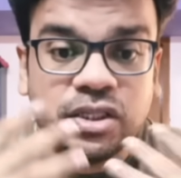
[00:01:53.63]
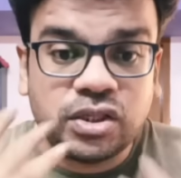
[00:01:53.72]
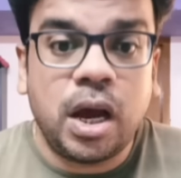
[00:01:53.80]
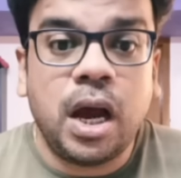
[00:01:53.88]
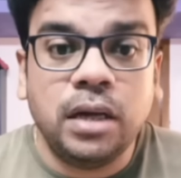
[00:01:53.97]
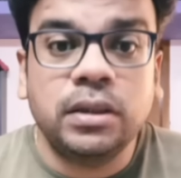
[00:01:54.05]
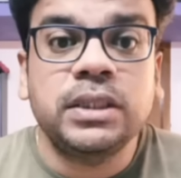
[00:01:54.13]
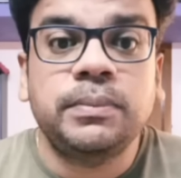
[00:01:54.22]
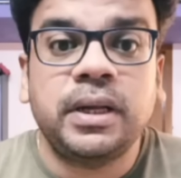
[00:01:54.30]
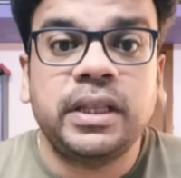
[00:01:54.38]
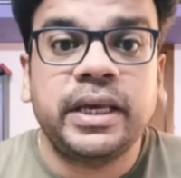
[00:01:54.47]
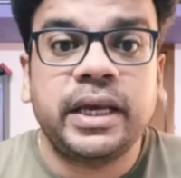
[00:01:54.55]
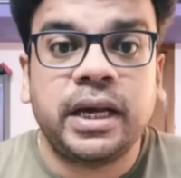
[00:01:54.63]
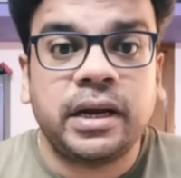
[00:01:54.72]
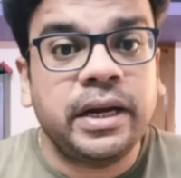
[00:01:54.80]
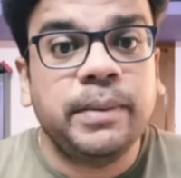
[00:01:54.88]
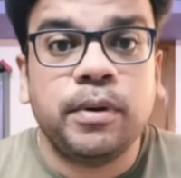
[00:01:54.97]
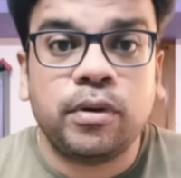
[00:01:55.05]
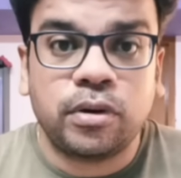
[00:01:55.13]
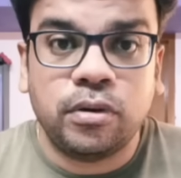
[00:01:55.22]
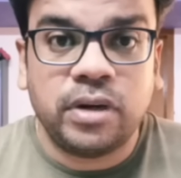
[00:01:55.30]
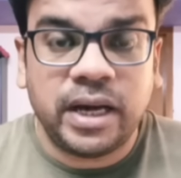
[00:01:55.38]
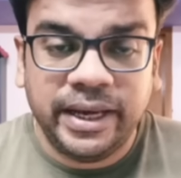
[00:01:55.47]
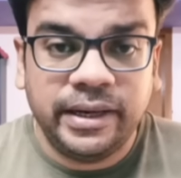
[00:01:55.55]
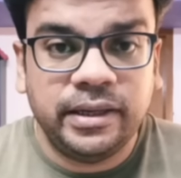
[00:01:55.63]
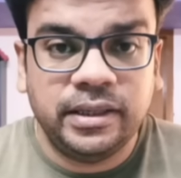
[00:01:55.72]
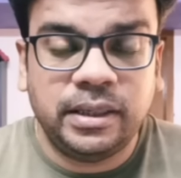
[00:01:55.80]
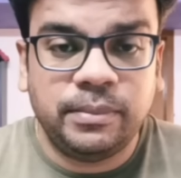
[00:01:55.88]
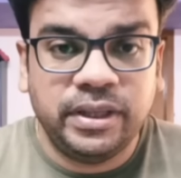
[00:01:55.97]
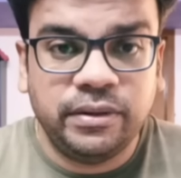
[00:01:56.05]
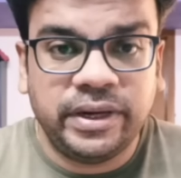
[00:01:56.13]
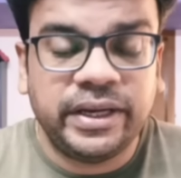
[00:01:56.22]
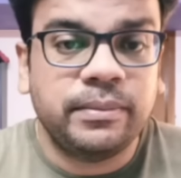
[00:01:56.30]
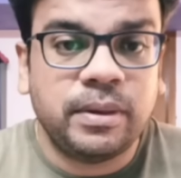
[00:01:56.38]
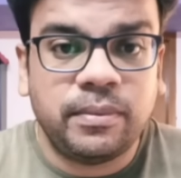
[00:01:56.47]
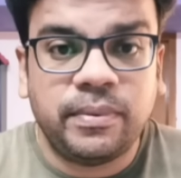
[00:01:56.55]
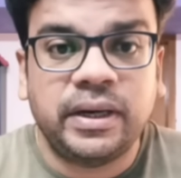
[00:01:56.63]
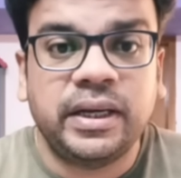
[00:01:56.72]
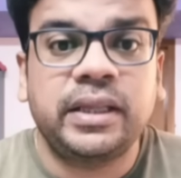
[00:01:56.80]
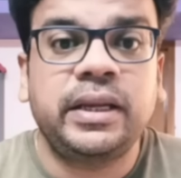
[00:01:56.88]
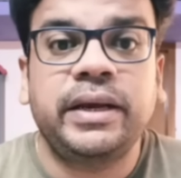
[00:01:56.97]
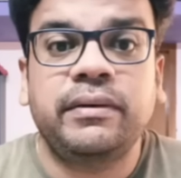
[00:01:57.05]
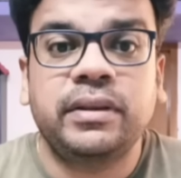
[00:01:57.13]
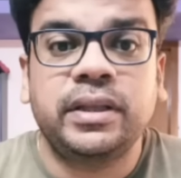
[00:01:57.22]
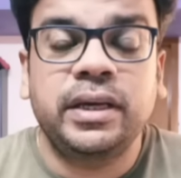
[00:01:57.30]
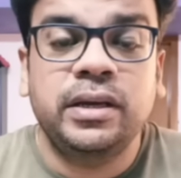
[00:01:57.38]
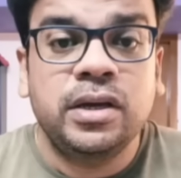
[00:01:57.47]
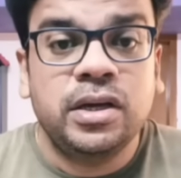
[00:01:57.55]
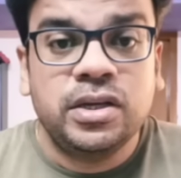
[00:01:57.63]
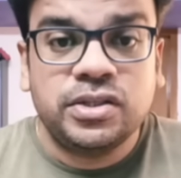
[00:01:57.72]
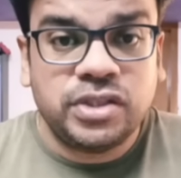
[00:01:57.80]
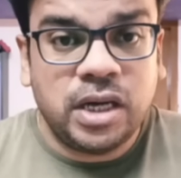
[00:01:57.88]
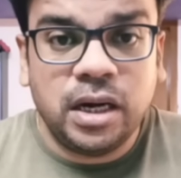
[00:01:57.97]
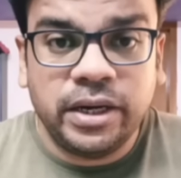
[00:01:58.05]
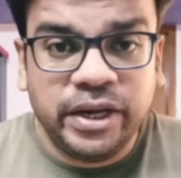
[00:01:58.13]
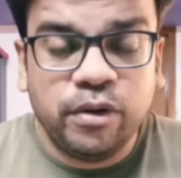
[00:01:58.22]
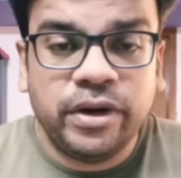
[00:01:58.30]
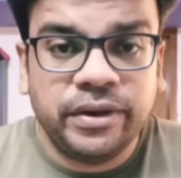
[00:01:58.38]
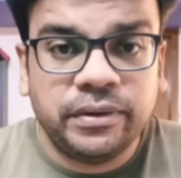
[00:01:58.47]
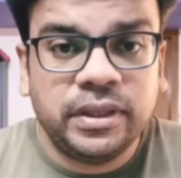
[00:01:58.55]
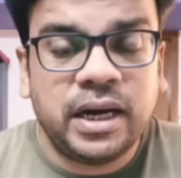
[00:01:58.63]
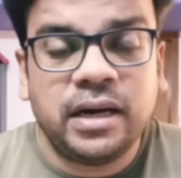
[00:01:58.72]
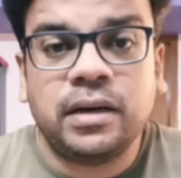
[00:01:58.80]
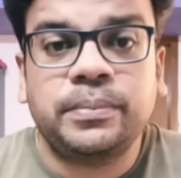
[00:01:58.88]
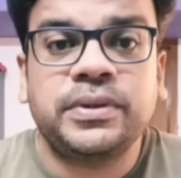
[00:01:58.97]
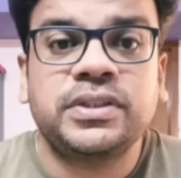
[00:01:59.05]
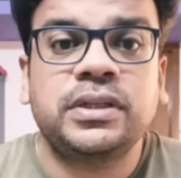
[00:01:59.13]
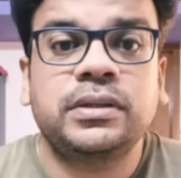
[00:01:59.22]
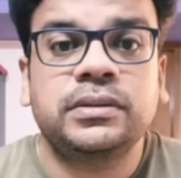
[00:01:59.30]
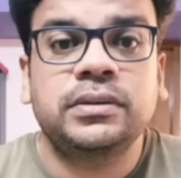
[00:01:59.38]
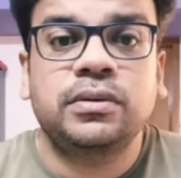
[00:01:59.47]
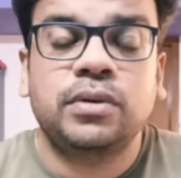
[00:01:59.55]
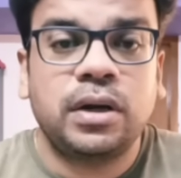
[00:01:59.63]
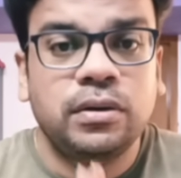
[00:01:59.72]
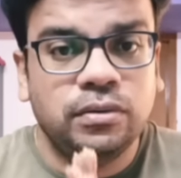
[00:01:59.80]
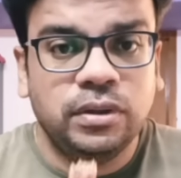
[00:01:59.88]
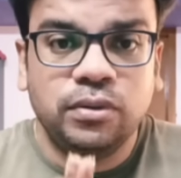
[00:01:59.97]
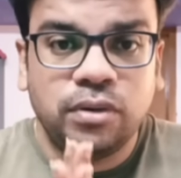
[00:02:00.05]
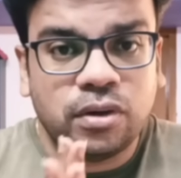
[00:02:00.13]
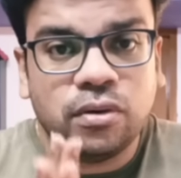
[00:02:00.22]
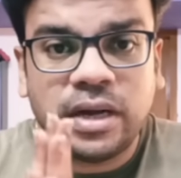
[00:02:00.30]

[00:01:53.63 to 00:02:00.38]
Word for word: சாங் வந்து பார்த்தீங்கன்னா கண்டிப்பாக ஒர்க் அவுட் ஆகிருக்கு நம்ம இது வரைக்கும் நம்ம பண்ணதுலேயே வந்து சாங் டிகோடிங் வந்து ஹண்ட்ரட் பர்சன்ட் ஓரளவுக்கு வந்து ஒர்க்